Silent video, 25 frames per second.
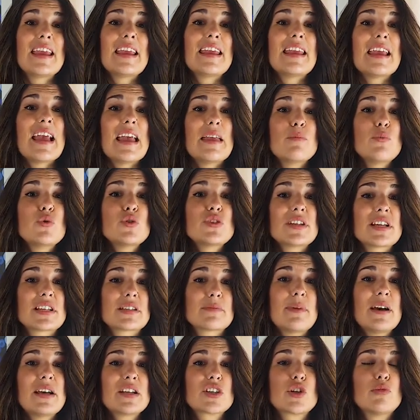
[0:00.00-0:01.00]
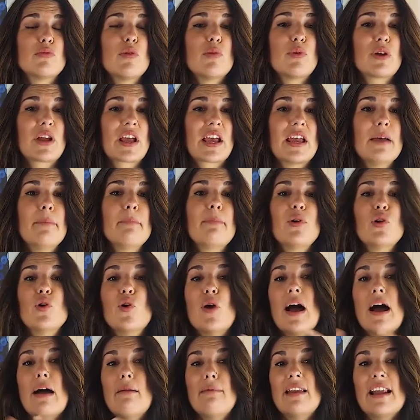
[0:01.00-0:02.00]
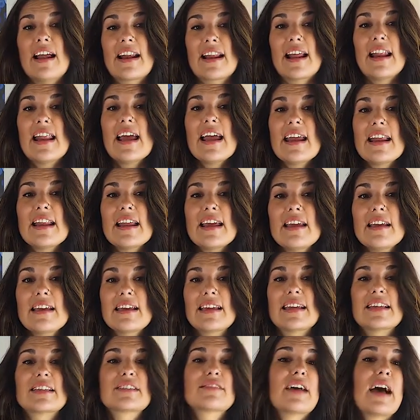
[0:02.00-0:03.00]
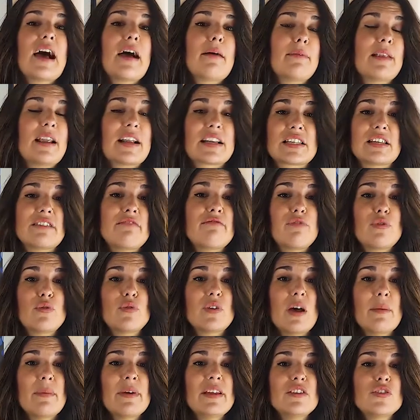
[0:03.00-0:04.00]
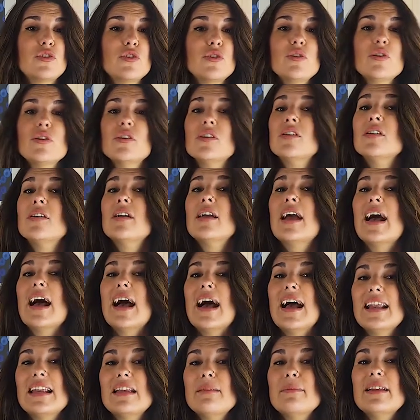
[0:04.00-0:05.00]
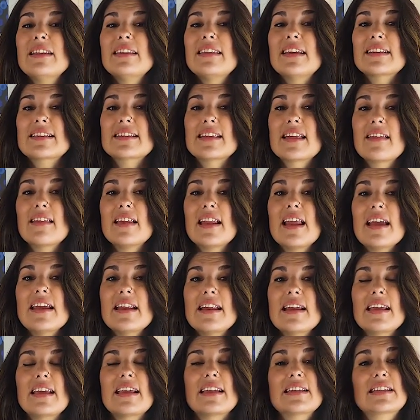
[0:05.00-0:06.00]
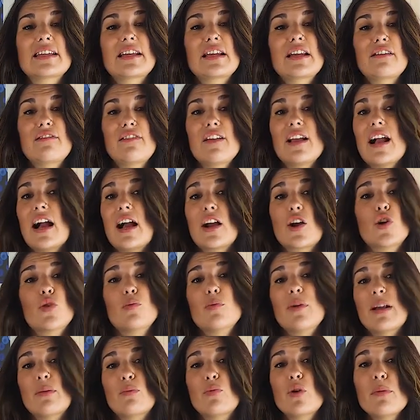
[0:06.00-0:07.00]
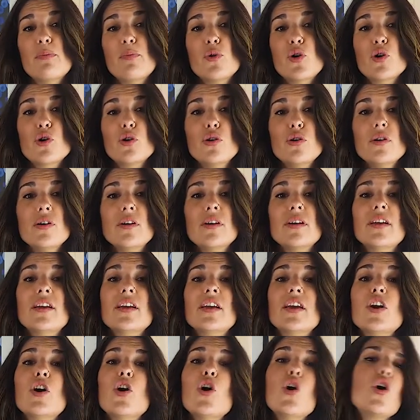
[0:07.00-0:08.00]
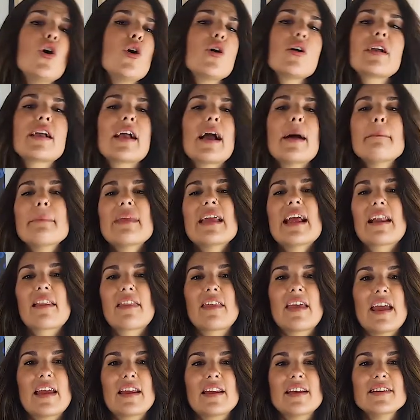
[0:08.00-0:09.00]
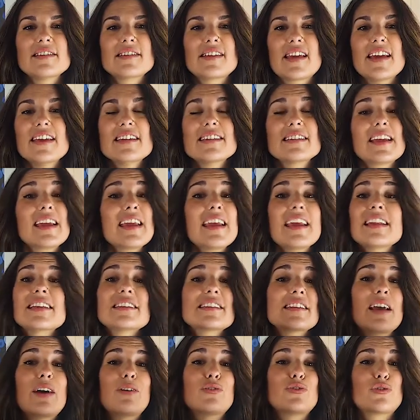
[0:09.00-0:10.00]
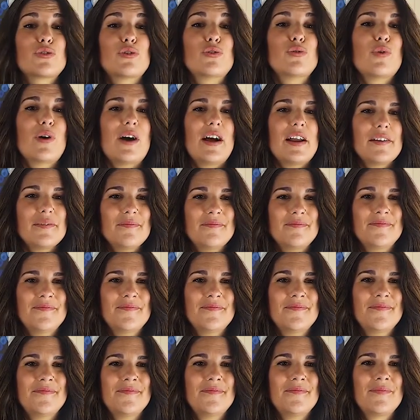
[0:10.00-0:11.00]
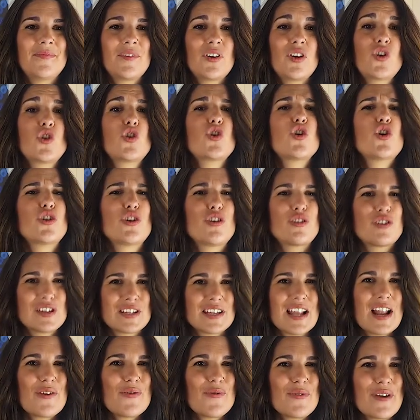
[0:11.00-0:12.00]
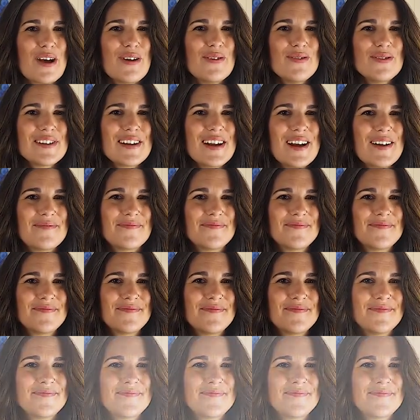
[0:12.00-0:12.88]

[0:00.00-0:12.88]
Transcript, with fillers: Y hay muchas más, como por ejemplo hablar al aire, que es hablar sin fundamento, alimentarse del aire, que significa comer muy poco, o cambiar de aires, que es irse a otro lugar. ¿Conoces alguna otra?